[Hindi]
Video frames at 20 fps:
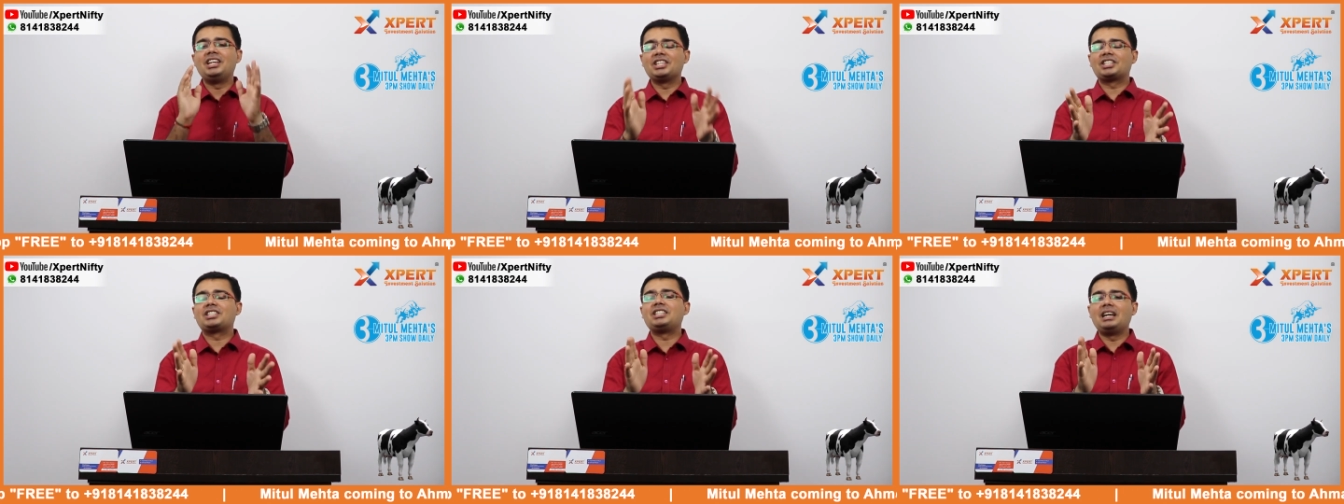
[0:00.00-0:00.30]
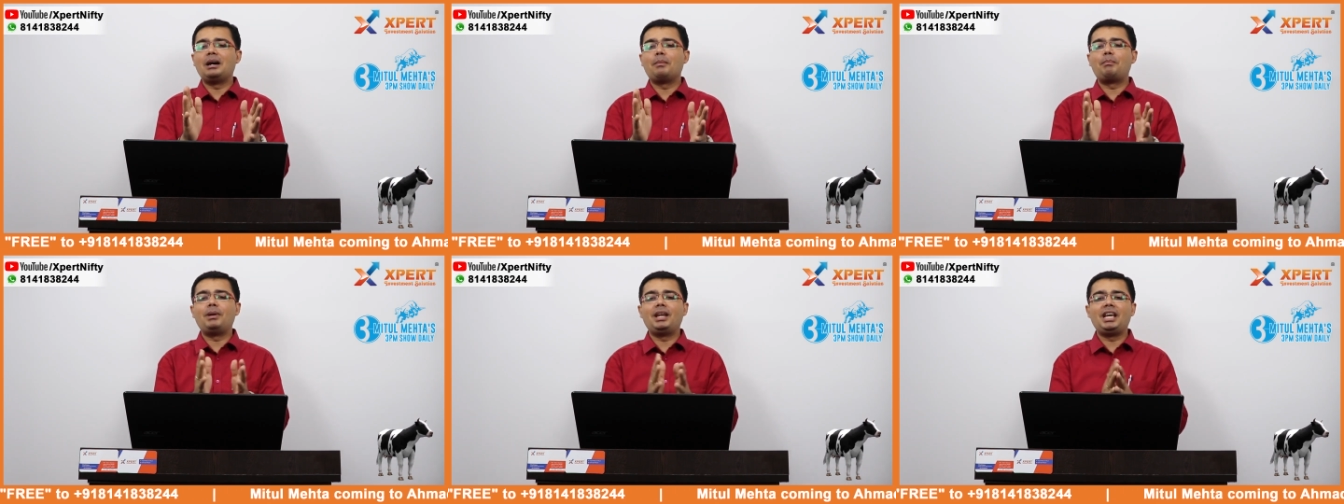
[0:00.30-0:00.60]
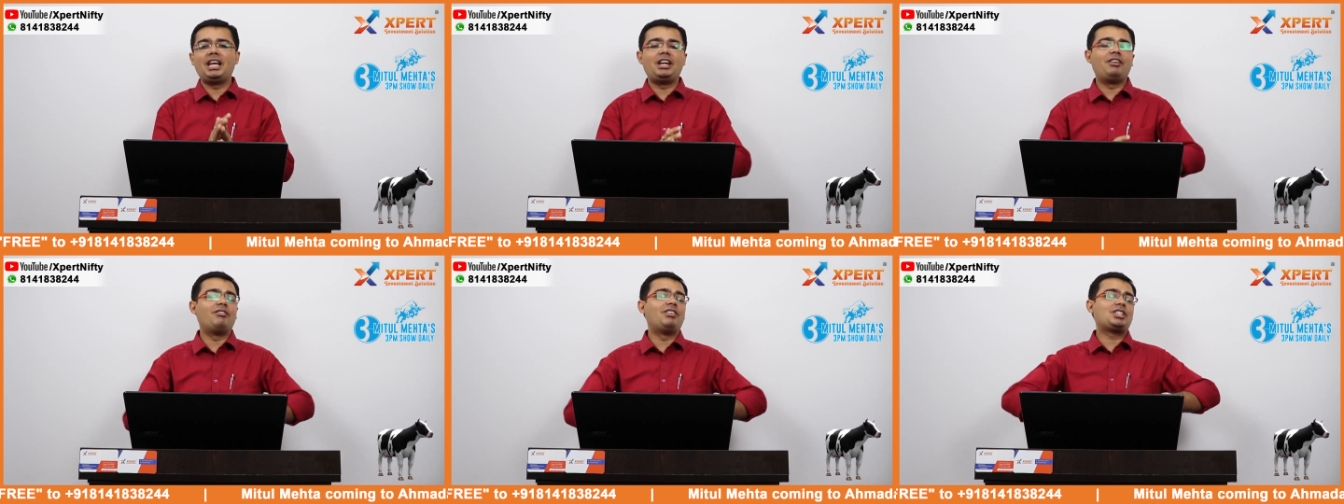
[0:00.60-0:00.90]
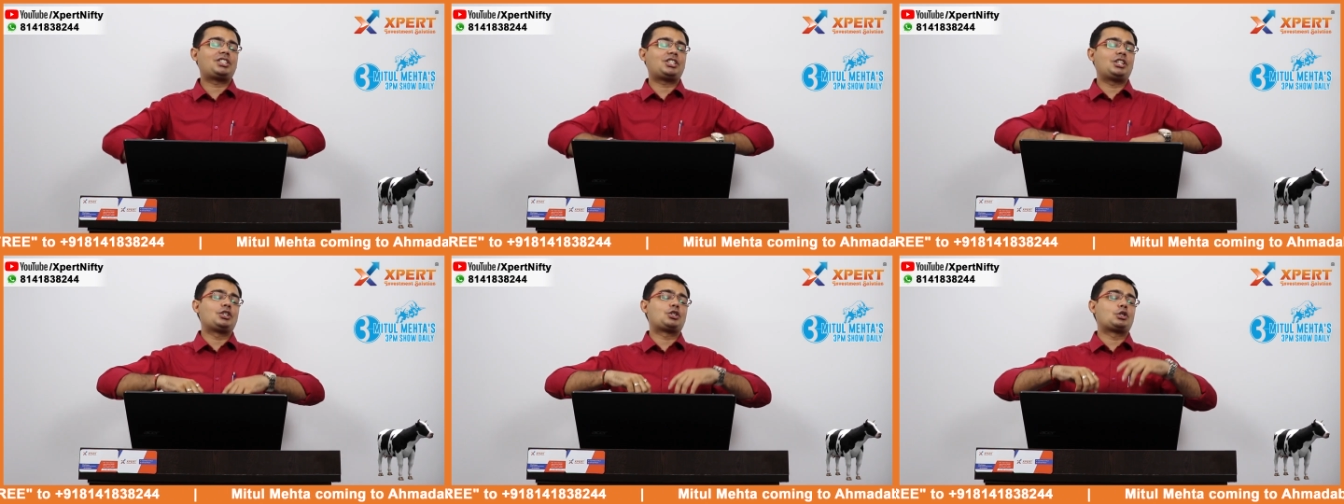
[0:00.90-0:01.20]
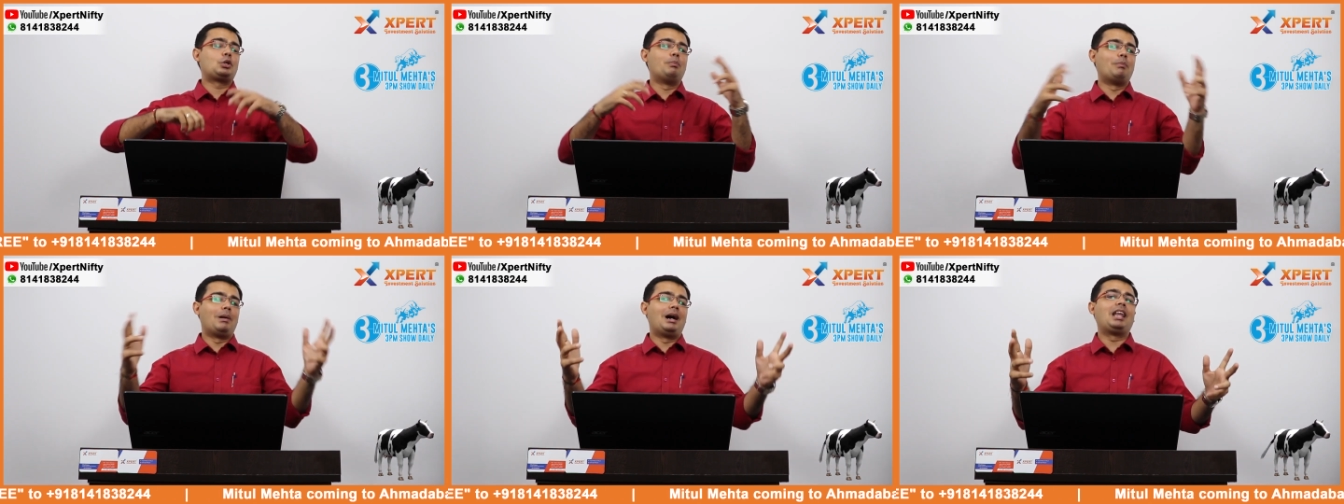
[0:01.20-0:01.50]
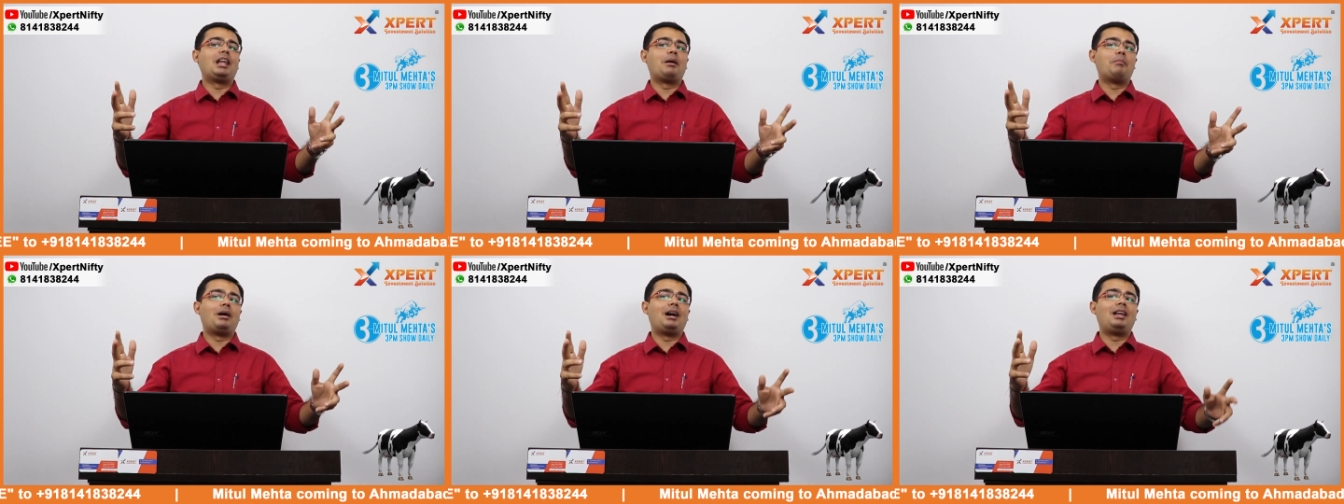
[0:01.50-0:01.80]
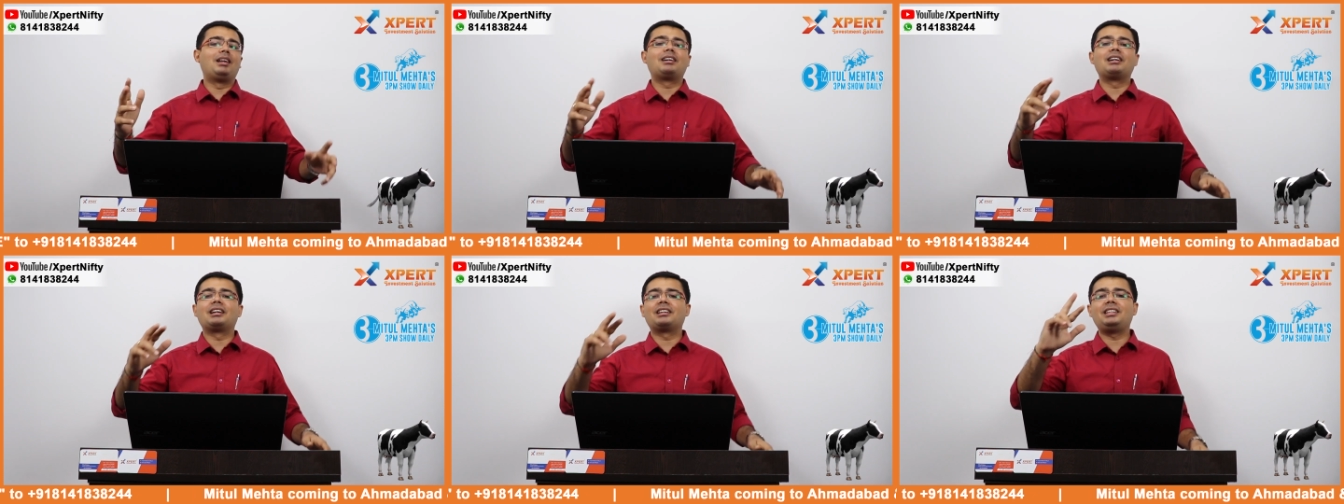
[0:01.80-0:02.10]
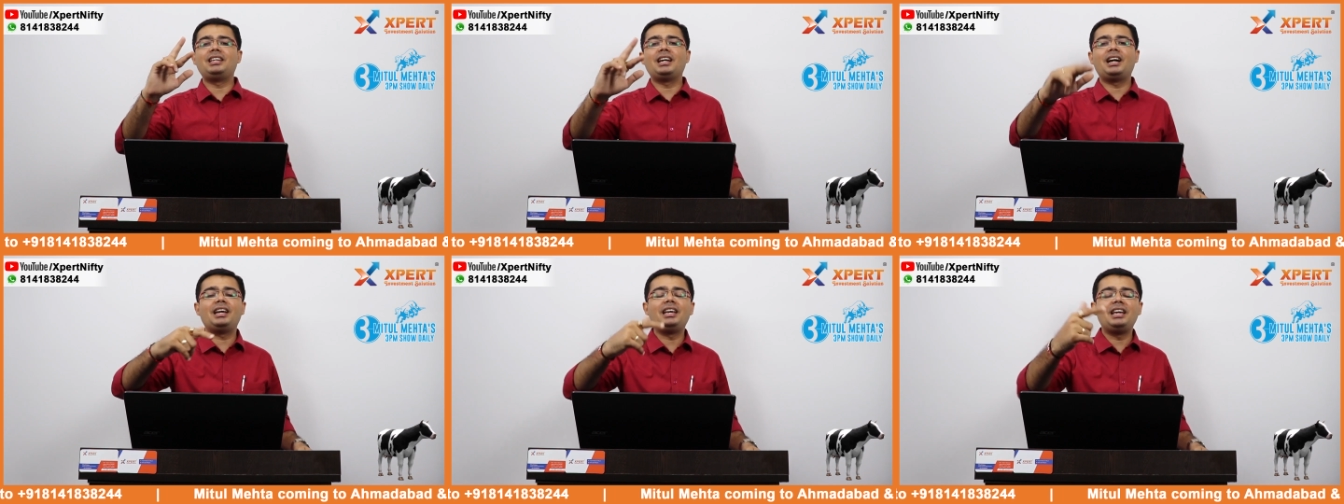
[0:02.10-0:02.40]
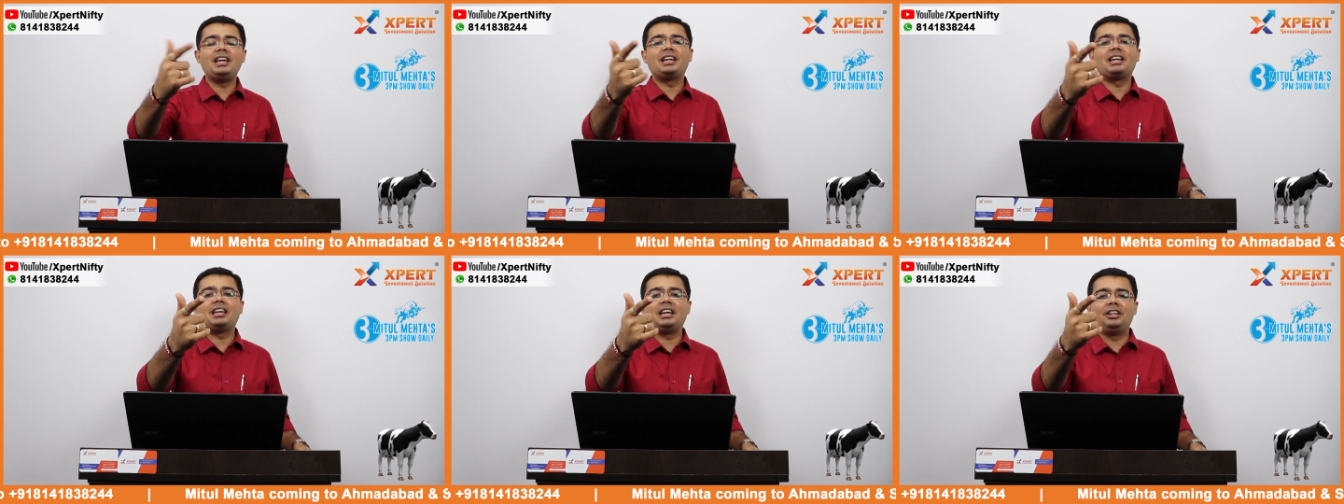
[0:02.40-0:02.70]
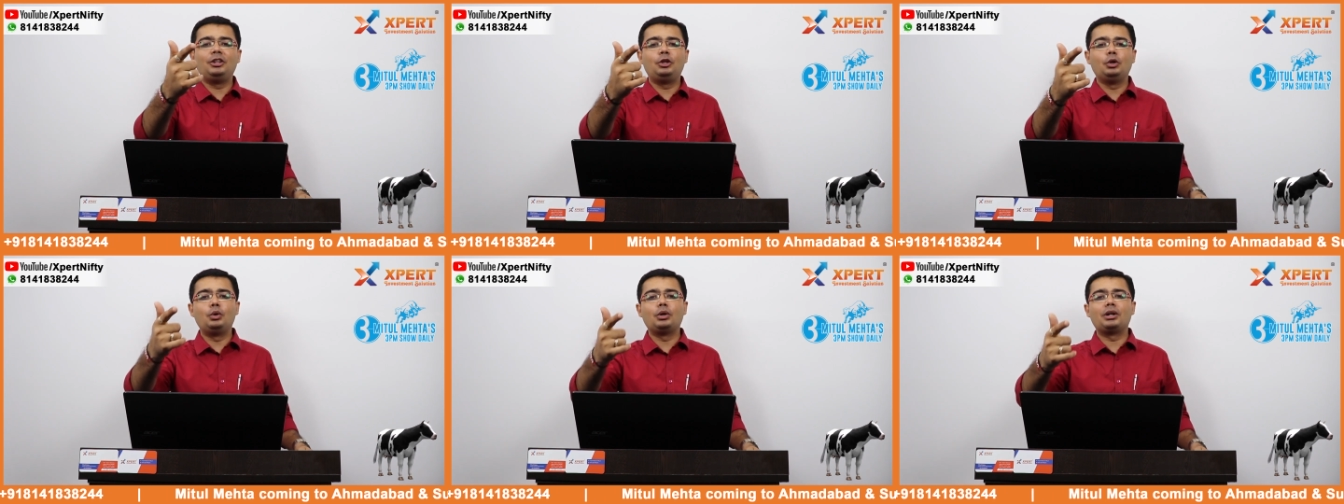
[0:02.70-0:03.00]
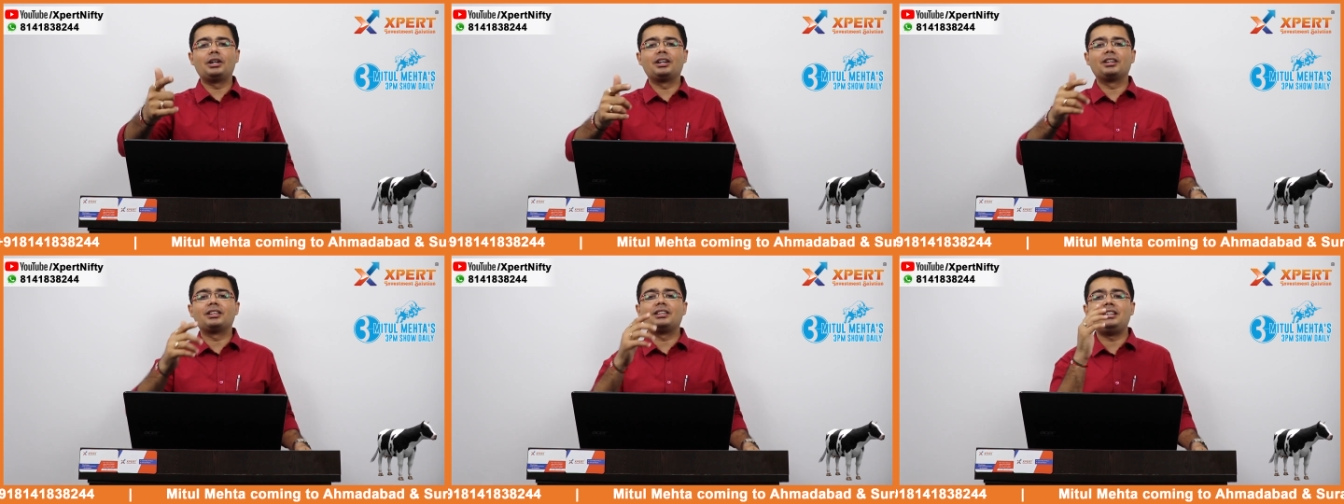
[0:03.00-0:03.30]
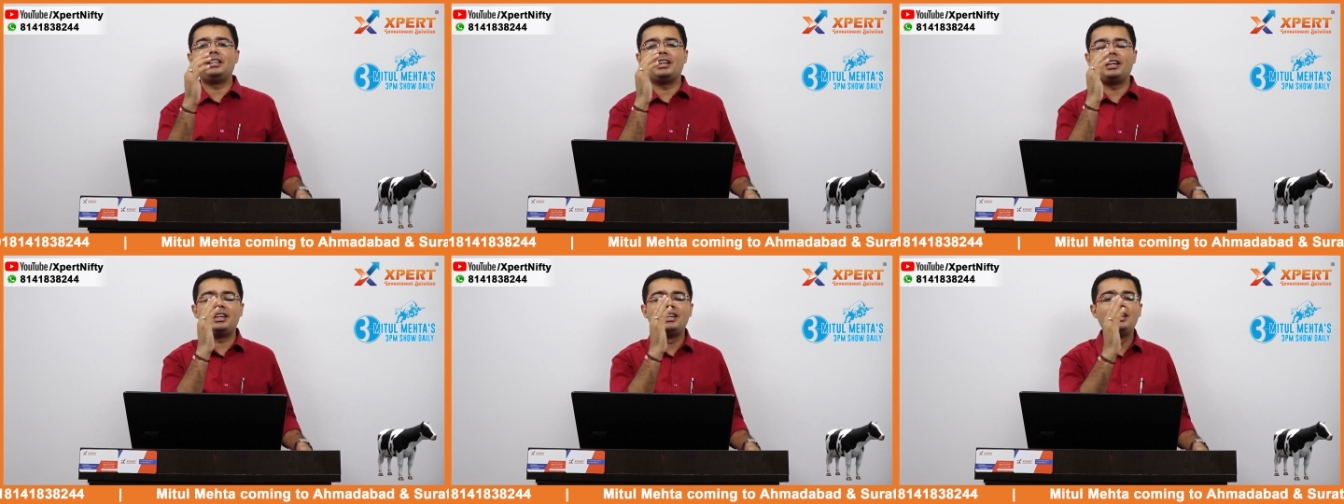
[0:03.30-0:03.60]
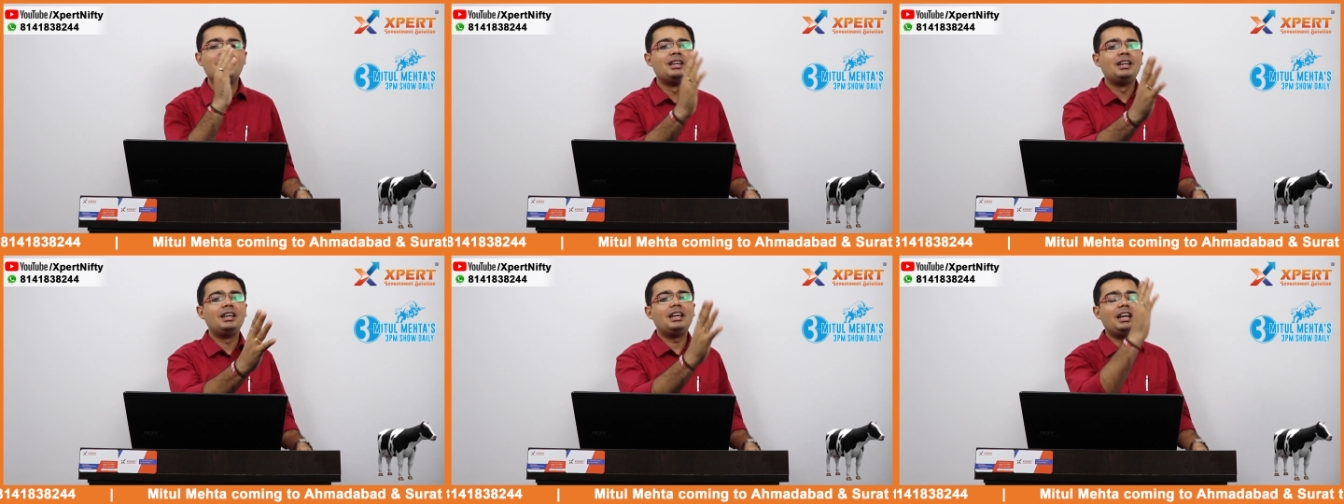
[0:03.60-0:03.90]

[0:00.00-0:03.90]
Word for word: इसने अपने इन्वेस्टर्स को माला माल कर दिया एक के दो कर दिए